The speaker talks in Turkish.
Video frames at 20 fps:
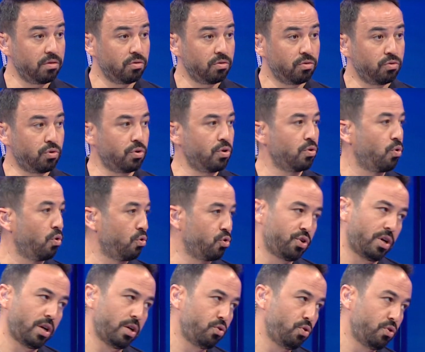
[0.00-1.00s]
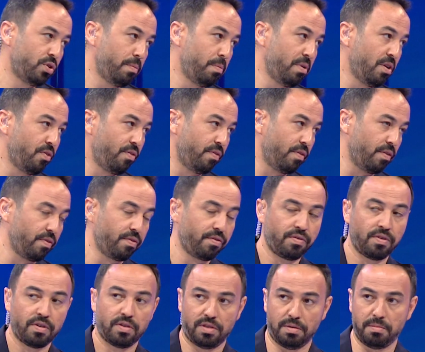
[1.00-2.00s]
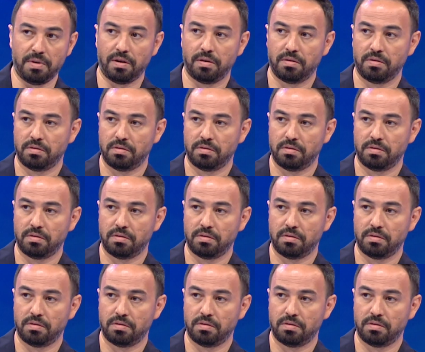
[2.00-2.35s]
Çünkü konuşarak çözebilirsiniz, değil mi?